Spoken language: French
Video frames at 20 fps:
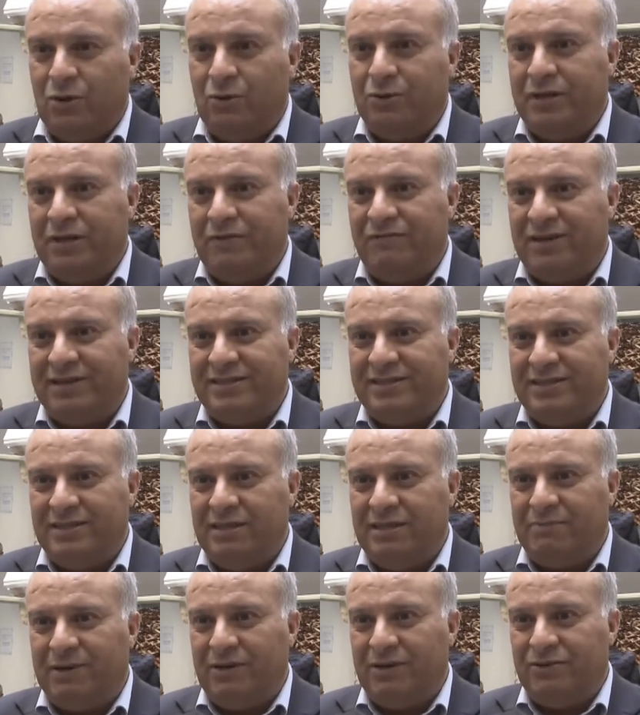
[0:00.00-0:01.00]
On est
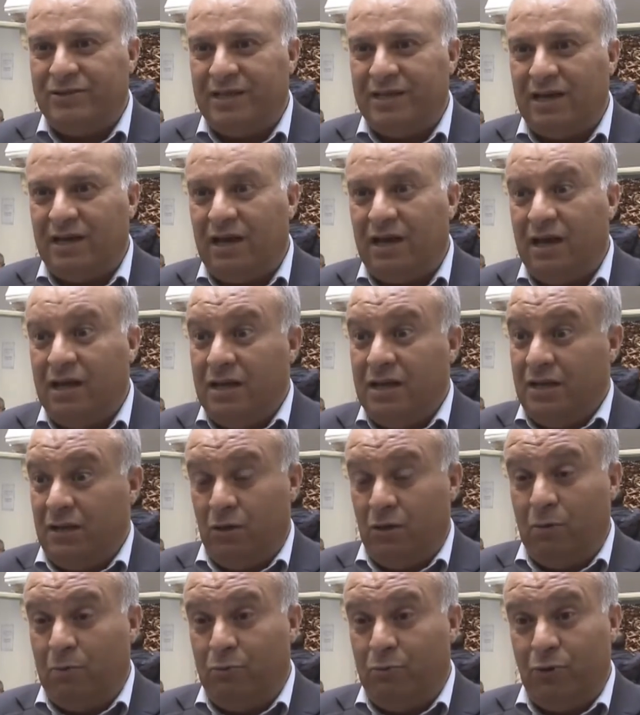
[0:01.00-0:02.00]
fasciné par le Sahara
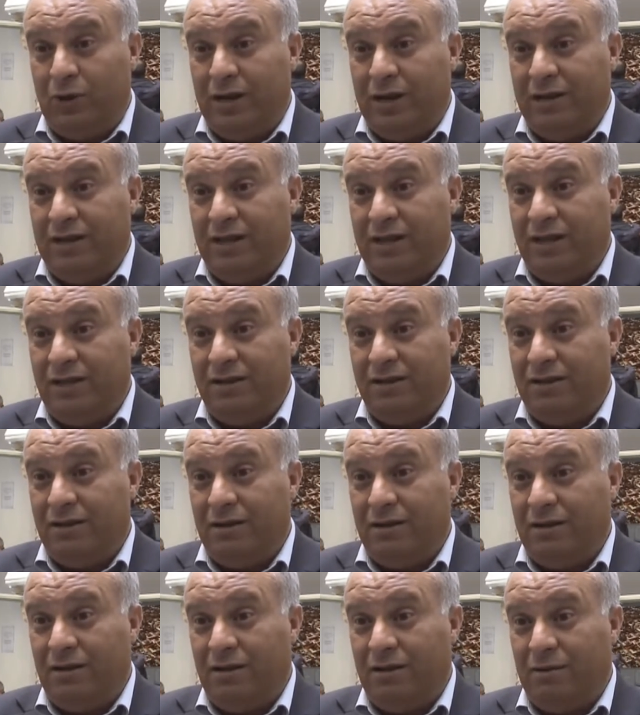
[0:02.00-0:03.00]
et on peut aller
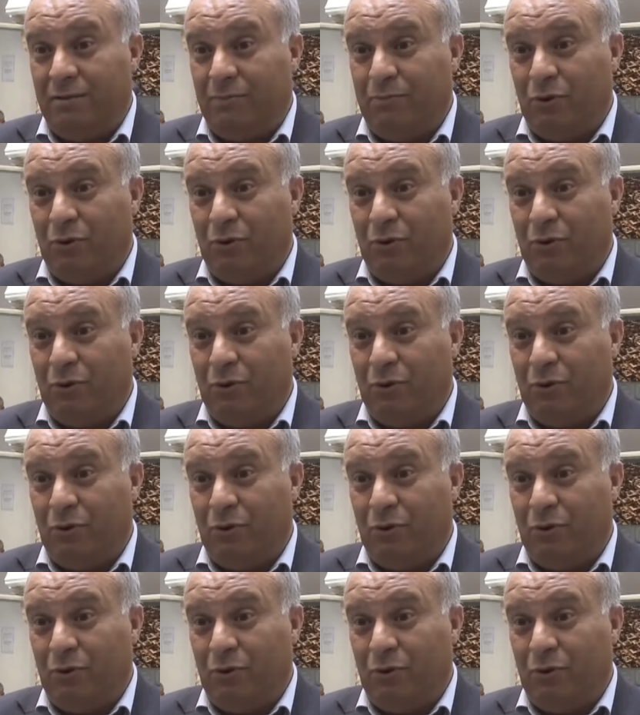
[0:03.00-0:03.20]
euh,